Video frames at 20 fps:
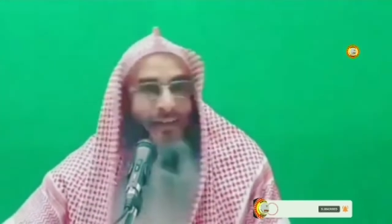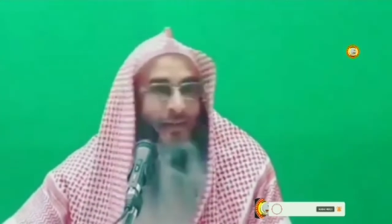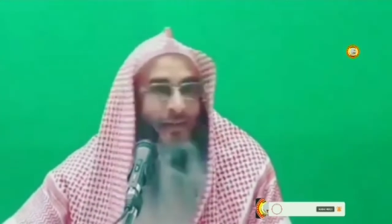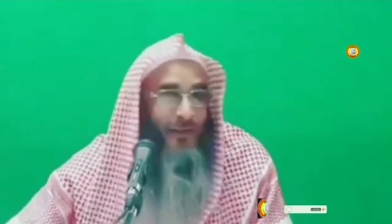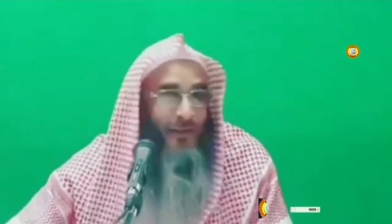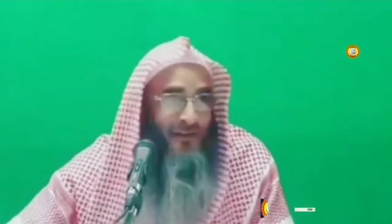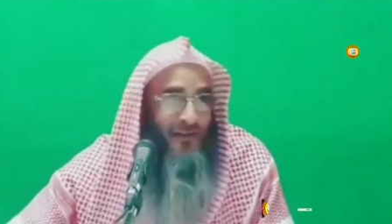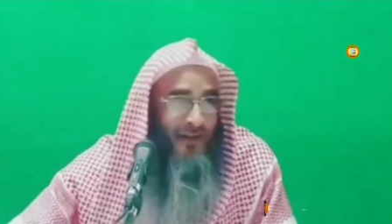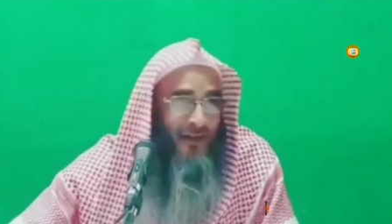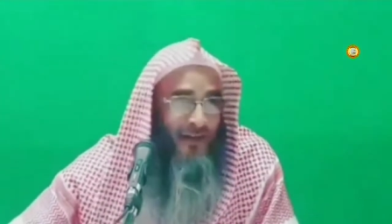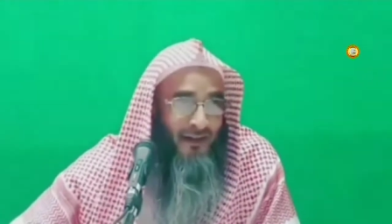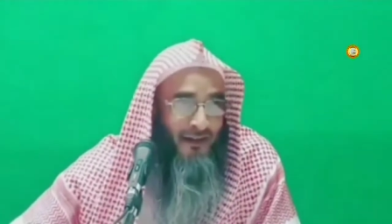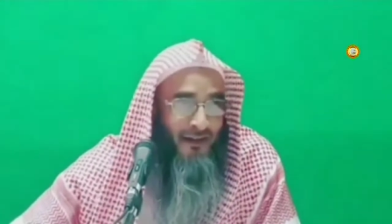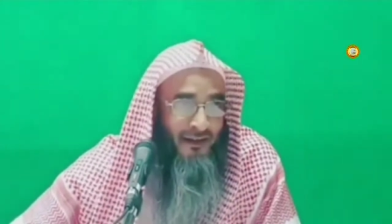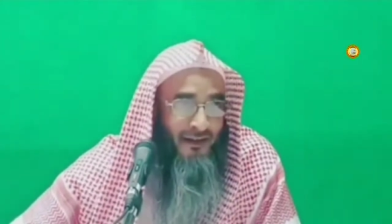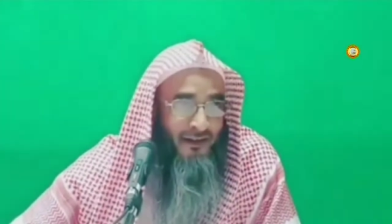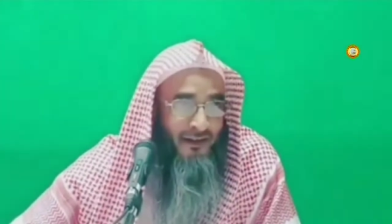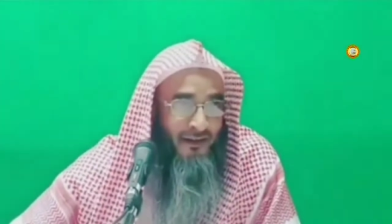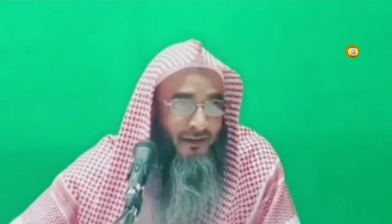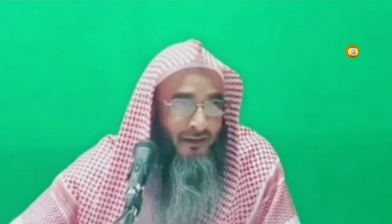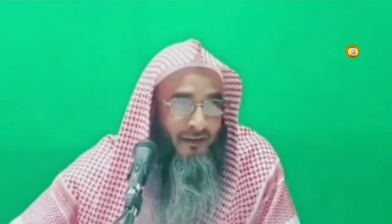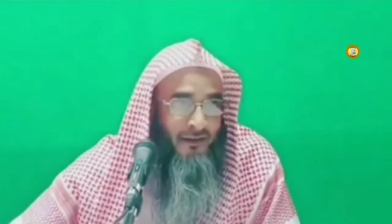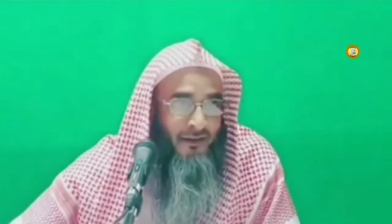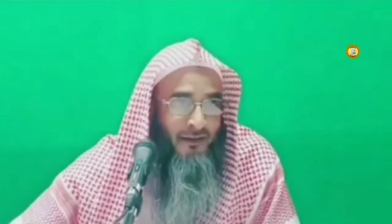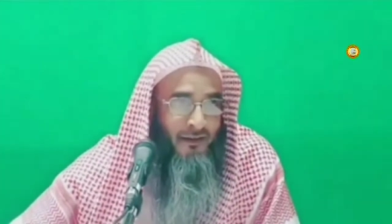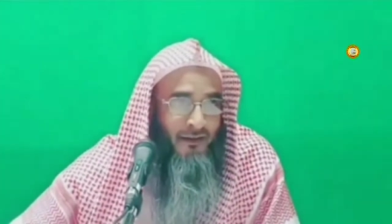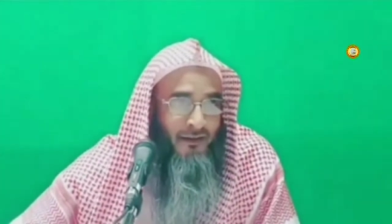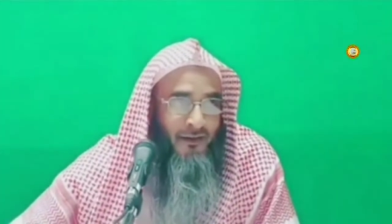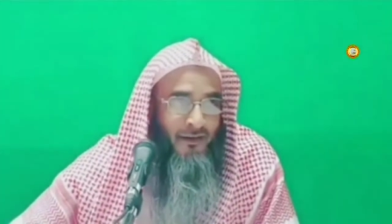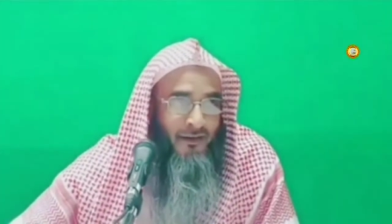করেছিলেন
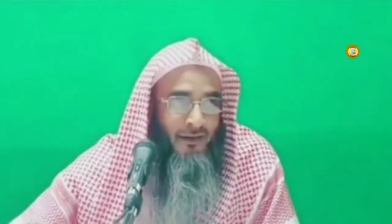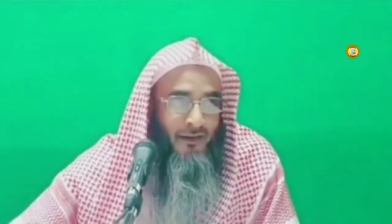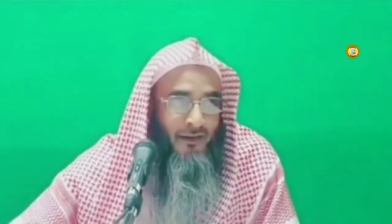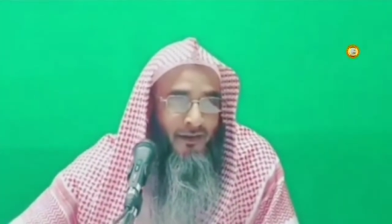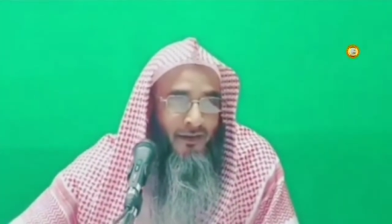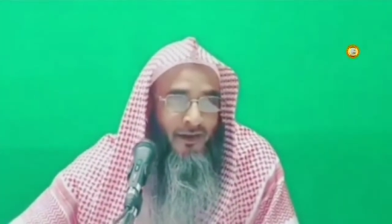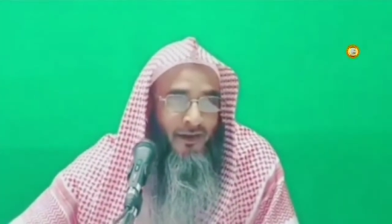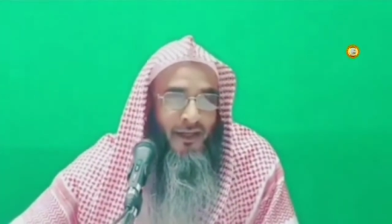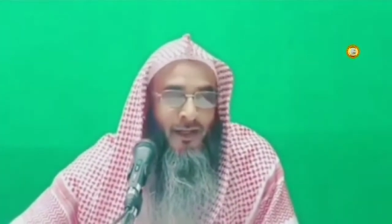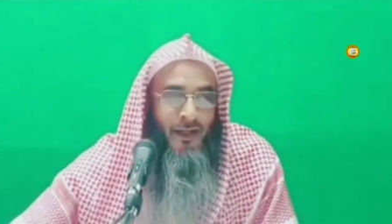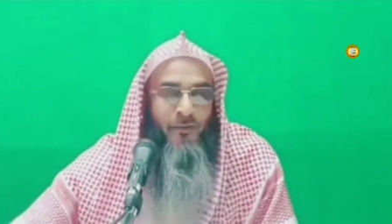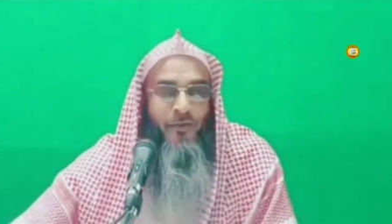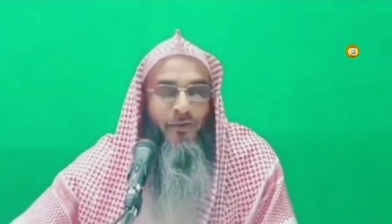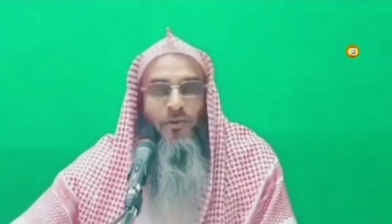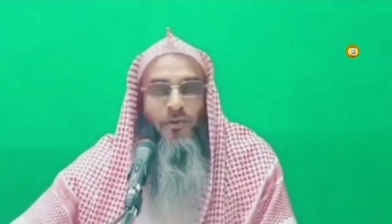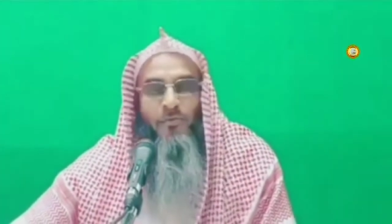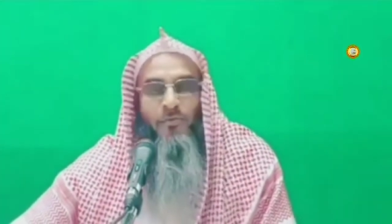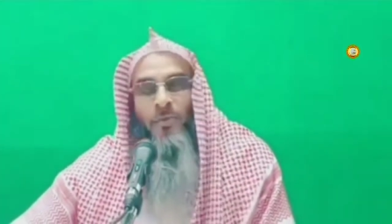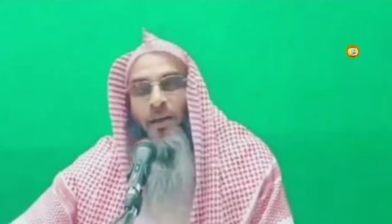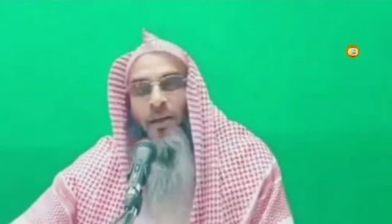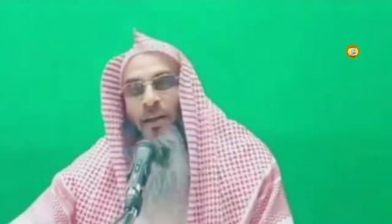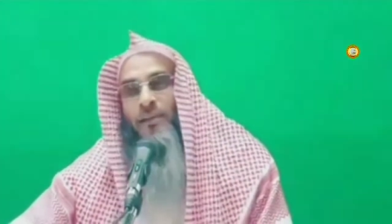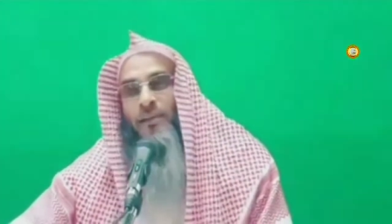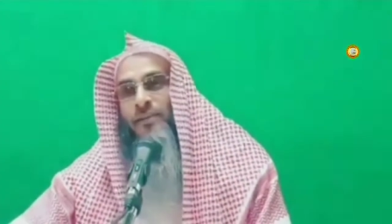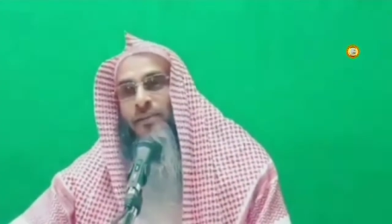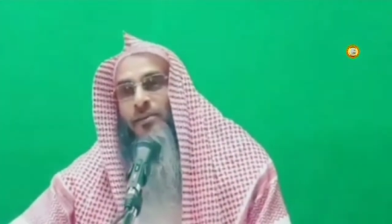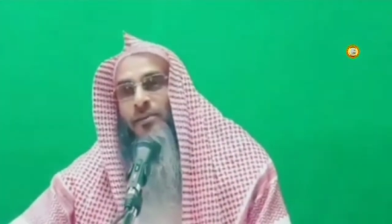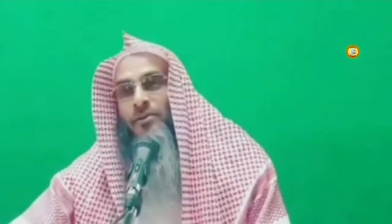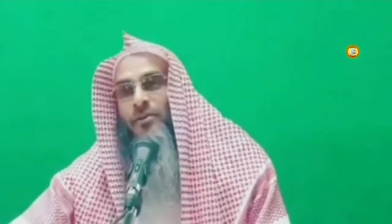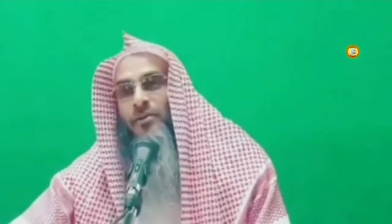এমন
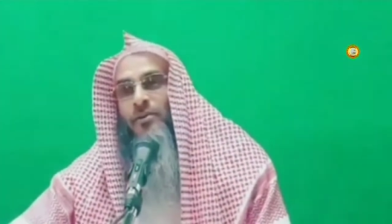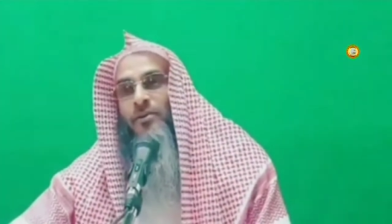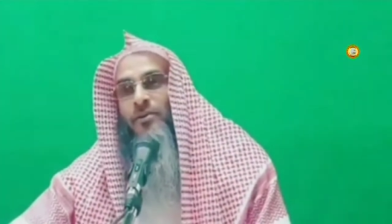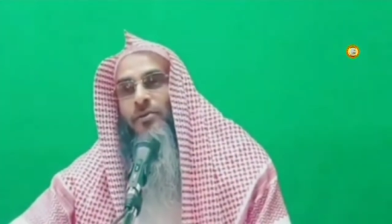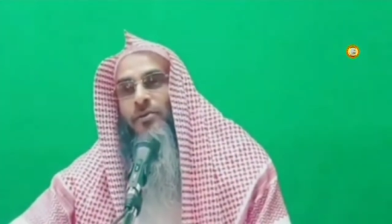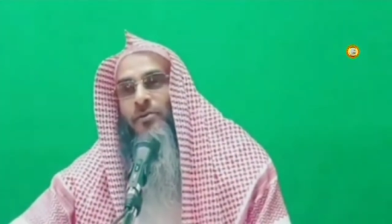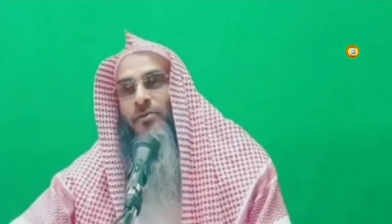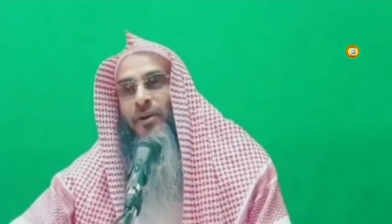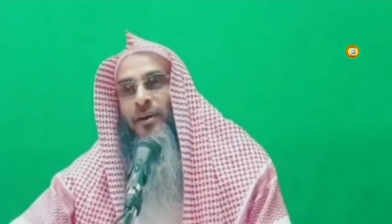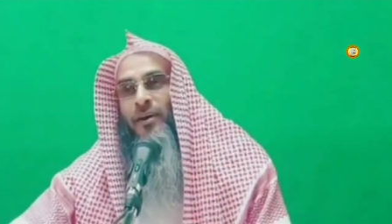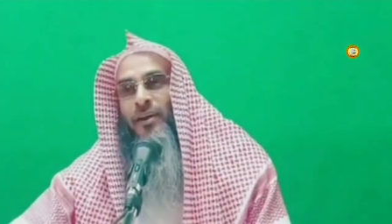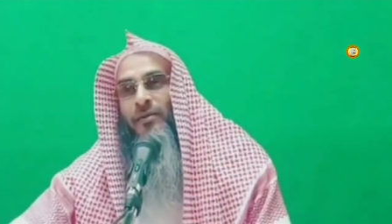পালাইতে শুধু তো ভয়ই